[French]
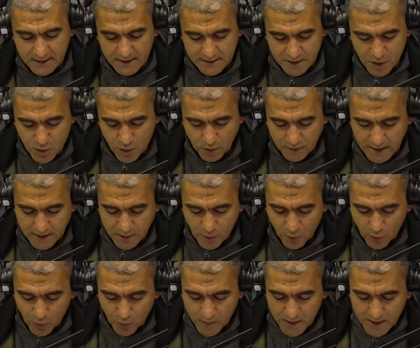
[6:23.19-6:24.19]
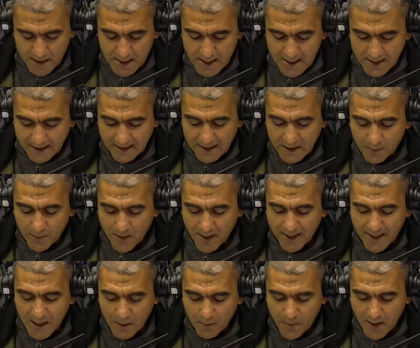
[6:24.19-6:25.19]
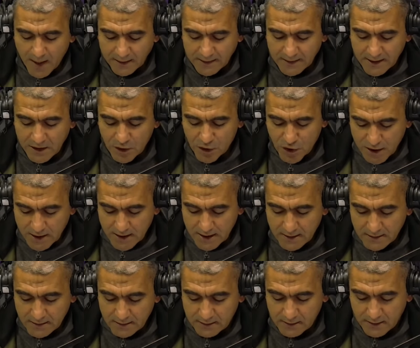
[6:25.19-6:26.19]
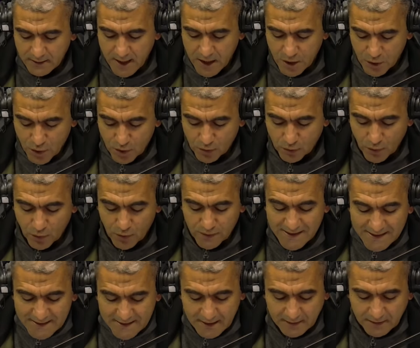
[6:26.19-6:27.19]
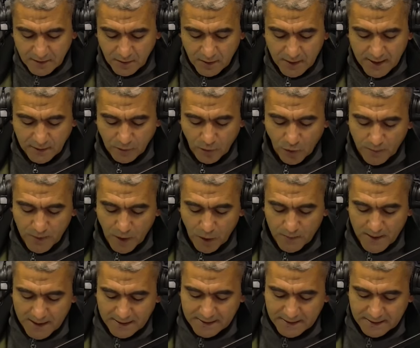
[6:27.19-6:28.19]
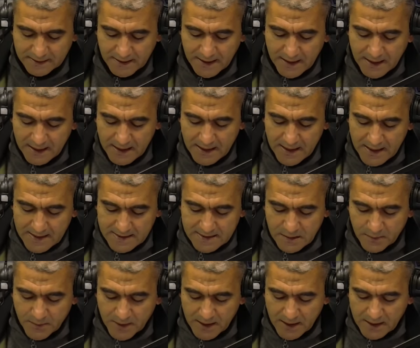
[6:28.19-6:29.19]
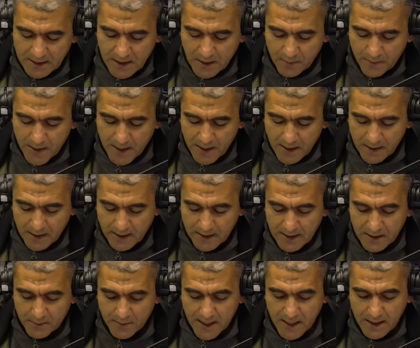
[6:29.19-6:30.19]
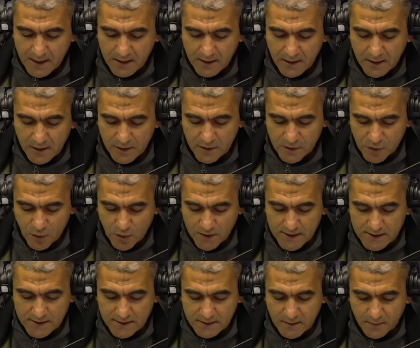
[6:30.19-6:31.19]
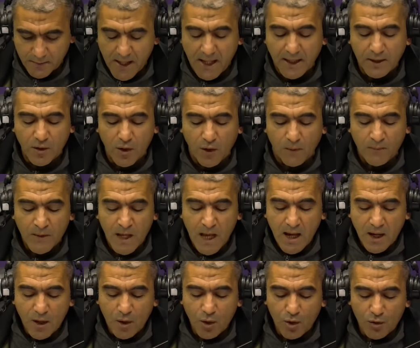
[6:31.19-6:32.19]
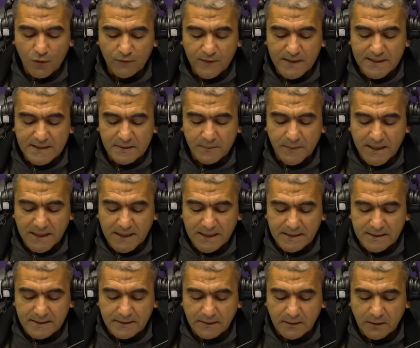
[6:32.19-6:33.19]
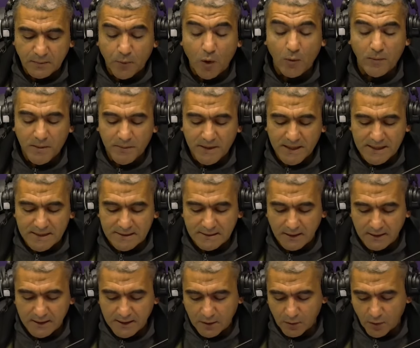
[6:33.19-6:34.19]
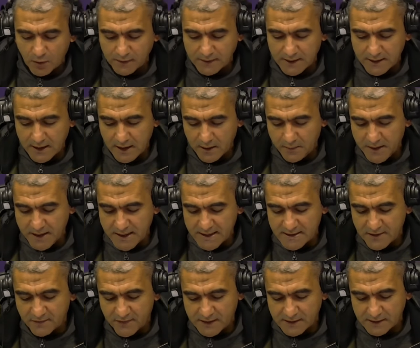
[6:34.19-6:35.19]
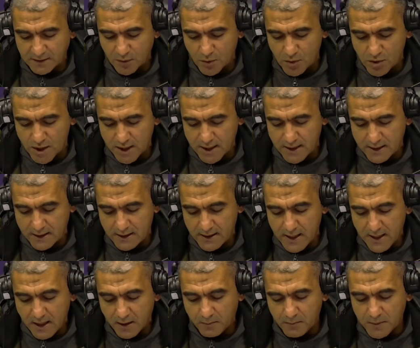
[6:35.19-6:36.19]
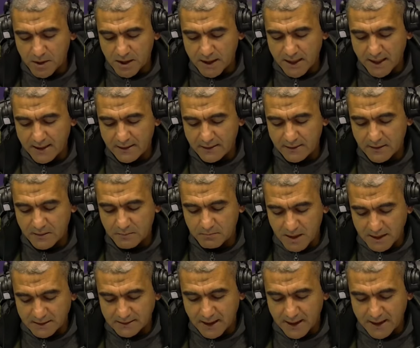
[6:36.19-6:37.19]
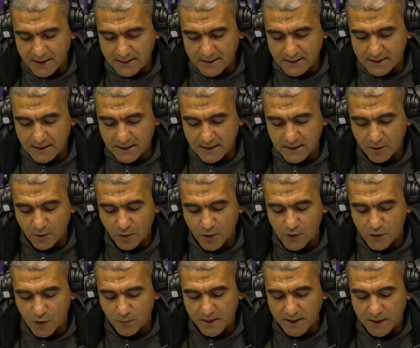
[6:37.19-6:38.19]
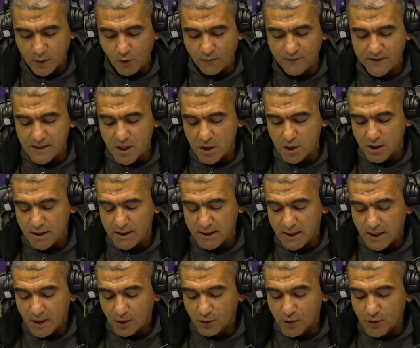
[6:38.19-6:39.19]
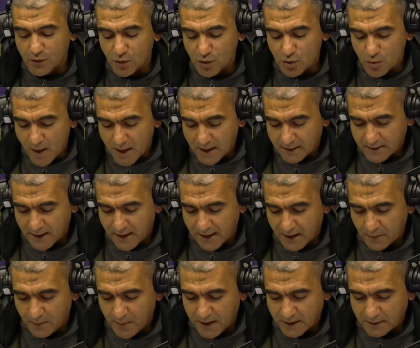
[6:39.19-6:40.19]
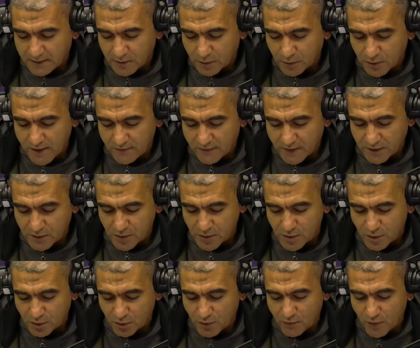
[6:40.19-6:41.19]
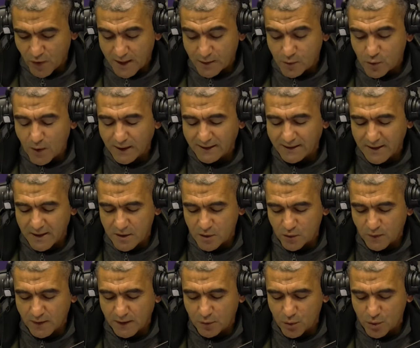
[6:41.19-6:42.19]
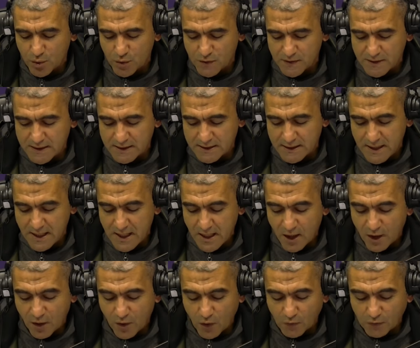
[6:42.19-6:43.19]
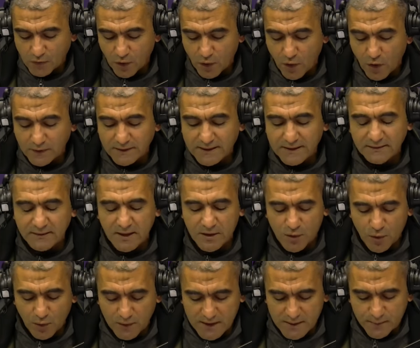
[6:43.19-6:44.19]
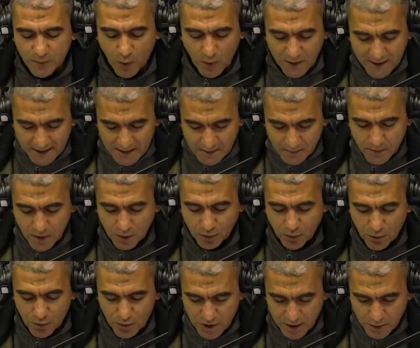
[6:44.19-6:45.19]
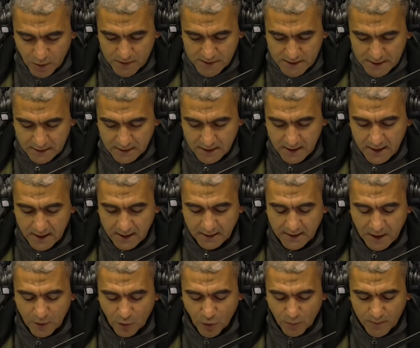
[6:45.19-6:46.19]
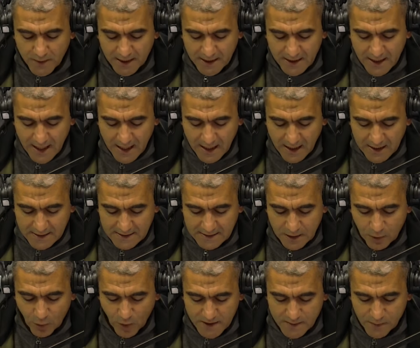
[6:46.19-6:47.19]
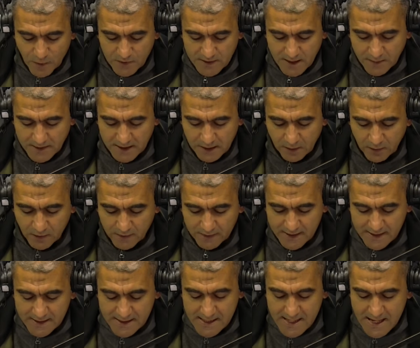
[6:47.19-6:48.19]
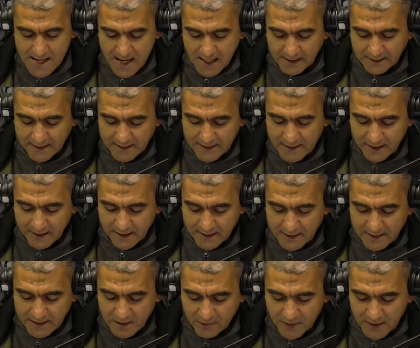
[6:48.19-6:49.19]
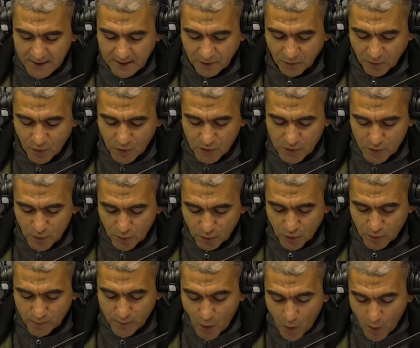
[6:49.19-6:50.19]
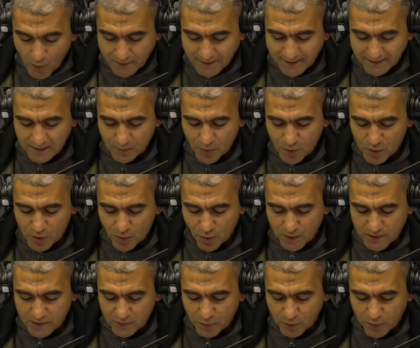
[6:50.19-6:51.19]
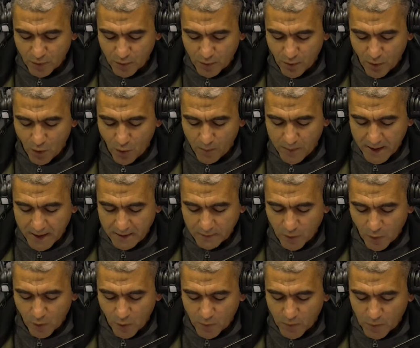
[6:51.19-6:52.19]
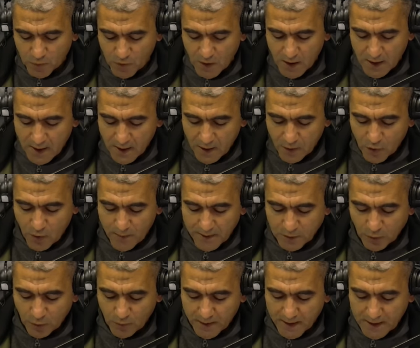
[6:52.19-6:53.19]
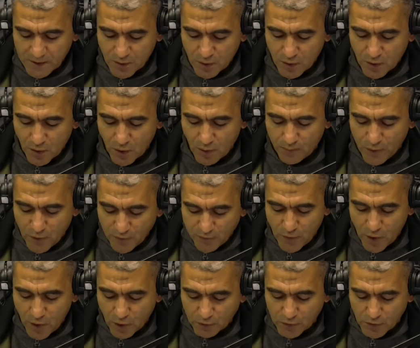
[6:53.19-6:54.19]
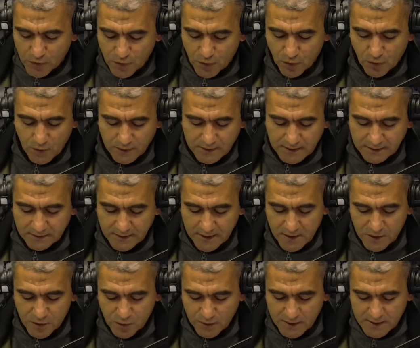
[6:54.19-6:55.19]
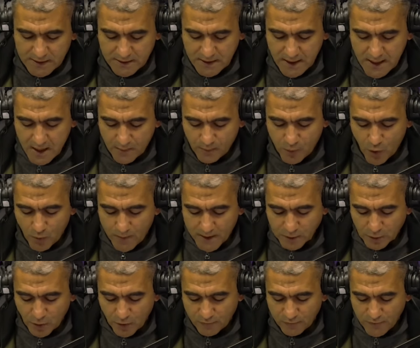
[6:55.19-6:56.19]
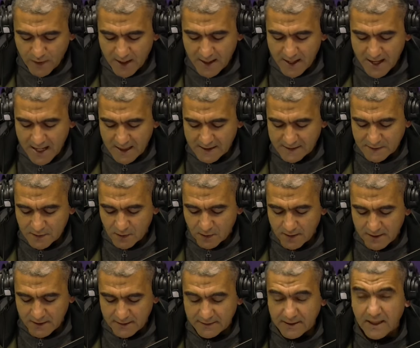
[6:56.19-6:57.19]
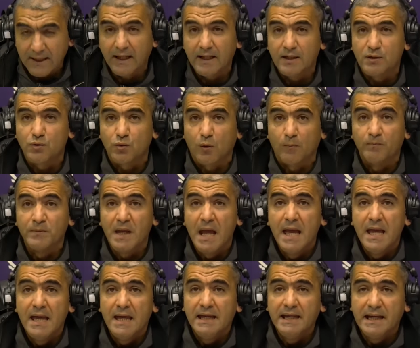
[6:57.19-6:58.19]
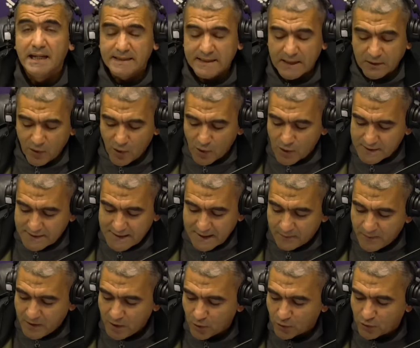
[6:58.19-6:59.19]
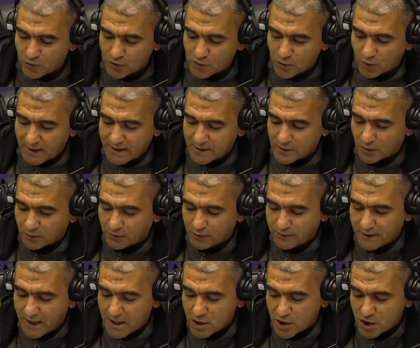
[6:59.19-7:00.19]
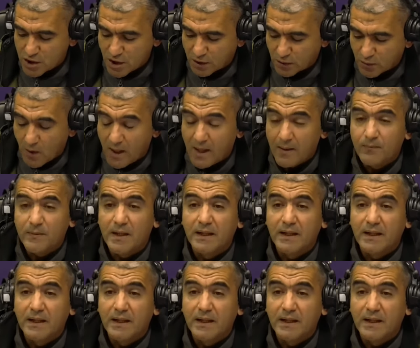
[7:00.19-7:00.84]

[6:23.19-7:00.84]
La Cisjordanie occupée n'est pas épargnée. Jinin, euh, un jeune de 17 ans, est tombé en martyr hier, ciblé par les balles sionistes. Par ailleurs, le vice-ministre, Premier ministre irlandais et ministre des Affaires étrangères, Michael Martin, a indiqué que son pays envisageait de se joindre à la plainte de l'Afrique du Sud devant la Cour internationale de justice euh, contre l'entité sioniste pour crime de génocide qu'elle commet. Arza, le responsable irlandais, a déclaré qu'il avait l'intention de prendre des mesures au niveau de l'Union européenne dans le but de mettre une pression euh, plus forte sur l'entité sioniste pour mettre fin à son agression. Il est 7h07 sur les ondes d'Algéchien 3.